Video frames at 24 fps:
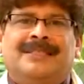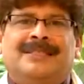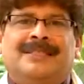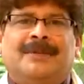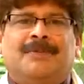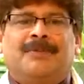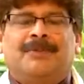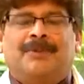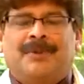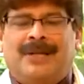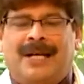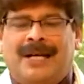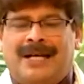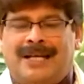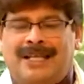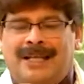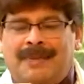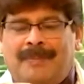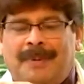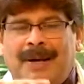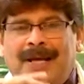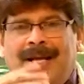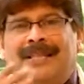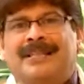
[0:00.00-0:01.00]
చెప్పుకున్నాం కదా
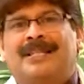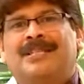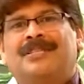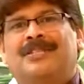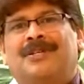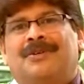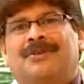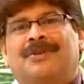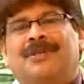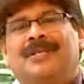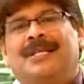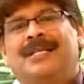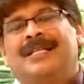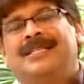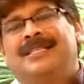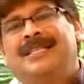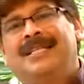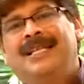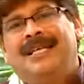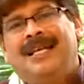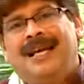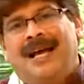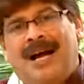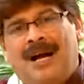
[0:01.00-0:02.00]
పైన అంతా చెక్కు
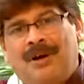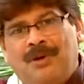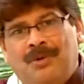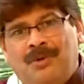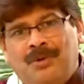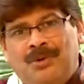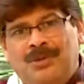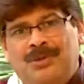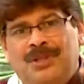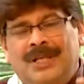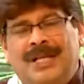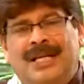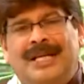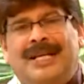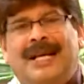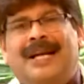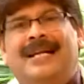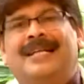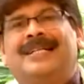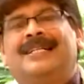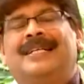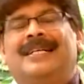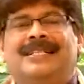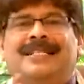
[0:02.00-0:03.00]
తీసి ఆ గుజ్జుని
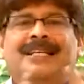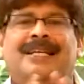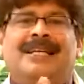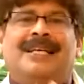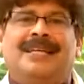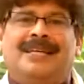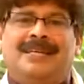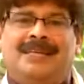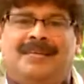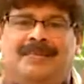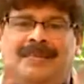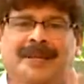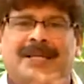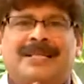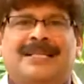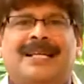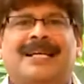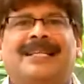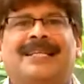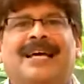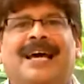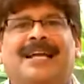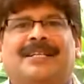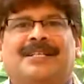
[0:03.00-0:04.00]
గ్రైండ్ చేసి
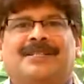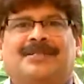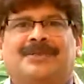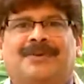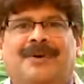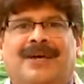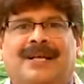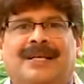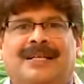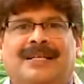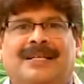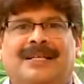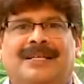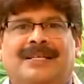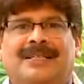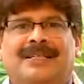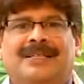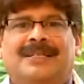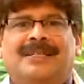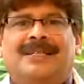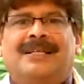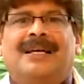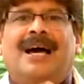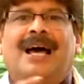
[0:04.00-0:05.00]
పేస్ట్లా తయారు చేసుకోవాలి
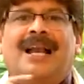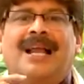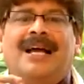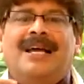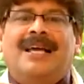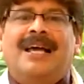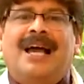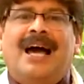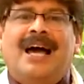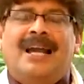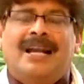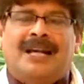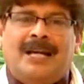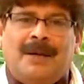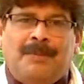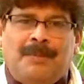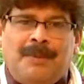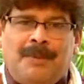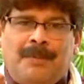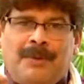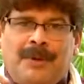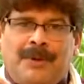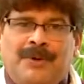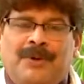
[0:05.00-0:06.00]
అలాగే
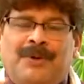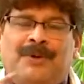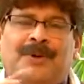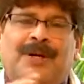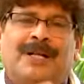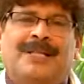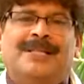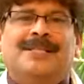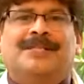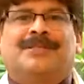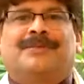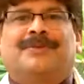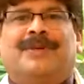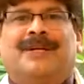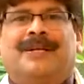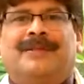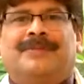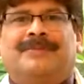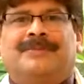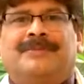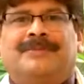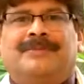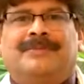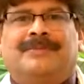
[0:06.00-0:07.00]
అరకప్పు పెరుగుని కూడా తీసుకోండి
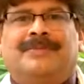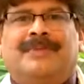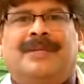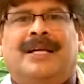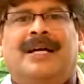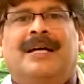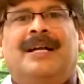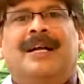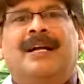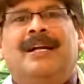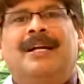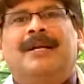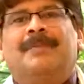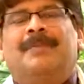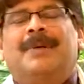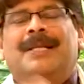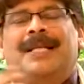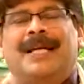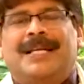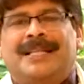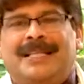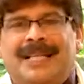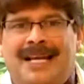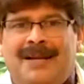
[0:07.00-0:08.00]
రెండు
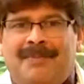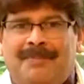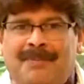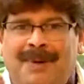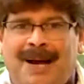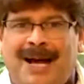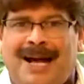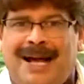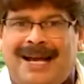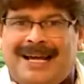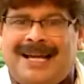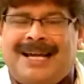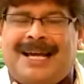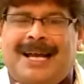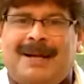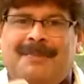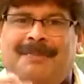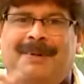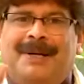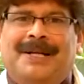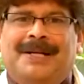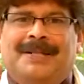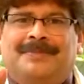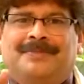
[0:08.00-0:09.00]
పదార్థాన్ని బాగా
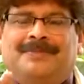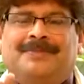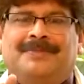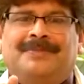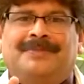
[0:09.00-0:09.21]
కలపండి